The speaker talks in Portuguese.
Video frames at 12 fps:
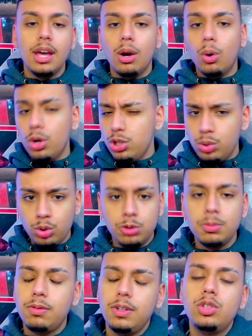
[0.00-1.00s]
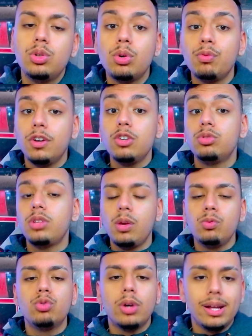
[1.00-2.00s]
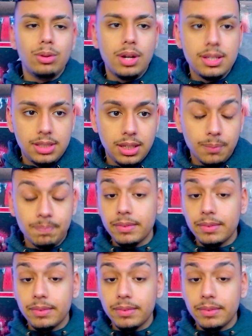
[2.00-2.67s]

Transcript: Hoje no Sub-20 eu não vejo nenhum jogador assim.